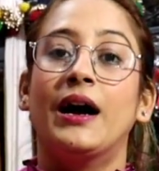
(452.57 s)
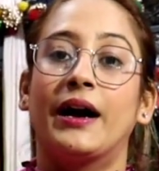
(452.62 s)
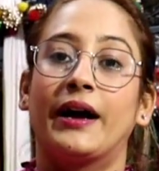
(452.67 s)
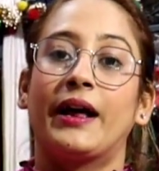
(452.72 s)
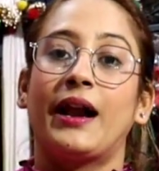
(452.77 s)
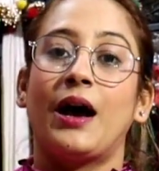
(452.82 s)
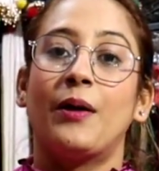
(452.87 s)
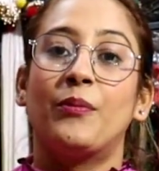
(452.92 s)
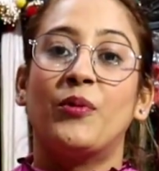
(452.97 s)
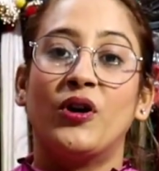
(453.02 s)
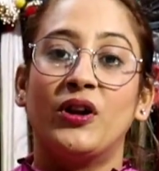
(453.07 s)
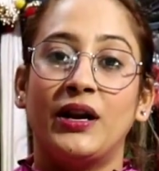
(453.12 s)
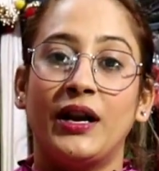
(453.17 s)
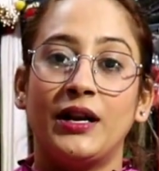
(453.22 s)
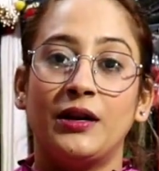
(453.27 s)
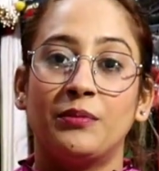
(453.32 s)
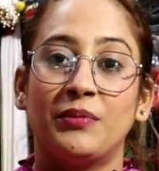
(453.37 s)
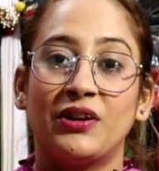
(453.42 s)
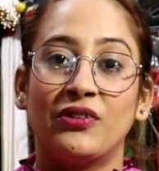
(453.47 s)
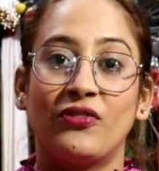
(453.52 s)
अगर आप
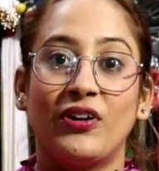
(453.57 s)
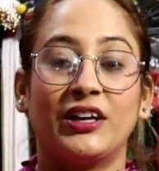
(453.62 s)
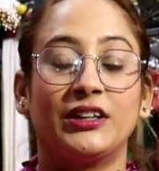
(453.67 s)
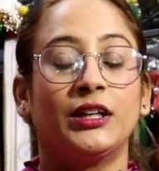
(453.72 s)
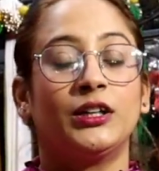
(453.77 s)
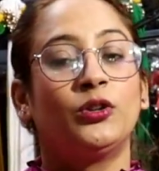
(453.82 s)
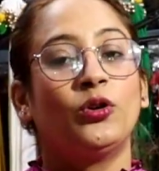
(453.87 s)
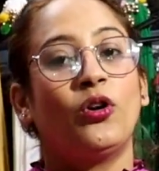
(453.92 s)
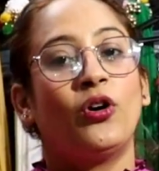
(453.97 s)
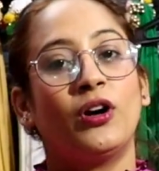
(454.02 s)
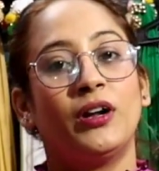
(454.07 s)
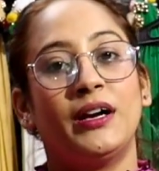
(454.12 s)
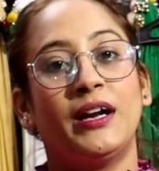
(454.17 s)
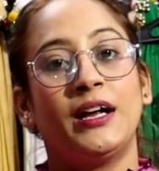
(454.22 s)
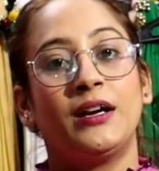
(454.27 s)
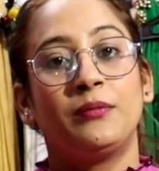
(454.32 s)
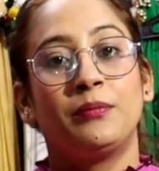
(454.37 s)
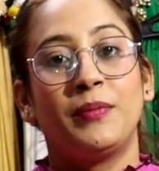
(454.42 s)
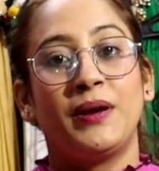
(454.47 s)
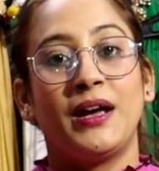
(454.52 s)
ऑनलाइन मंगवाते हैं तो
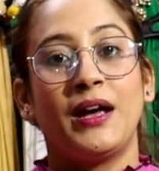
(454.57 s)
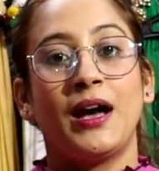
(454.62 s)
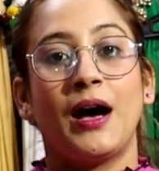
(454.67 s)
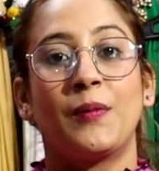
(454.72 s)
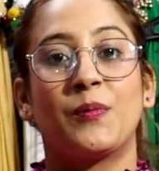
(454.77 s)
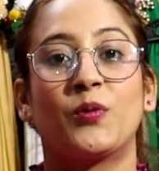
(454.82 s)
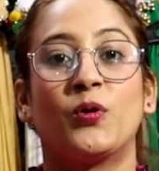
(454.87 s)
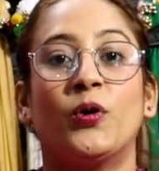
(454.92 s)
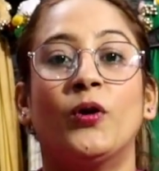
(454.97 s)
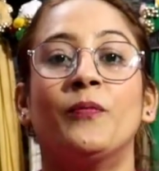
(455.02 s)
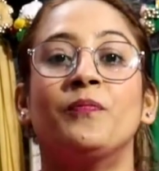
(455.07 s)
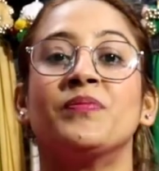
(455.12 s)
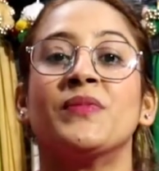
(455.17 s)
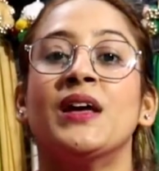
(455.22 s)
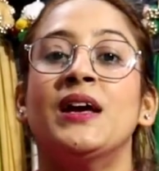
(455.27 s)
ऑनलाइन भी आपको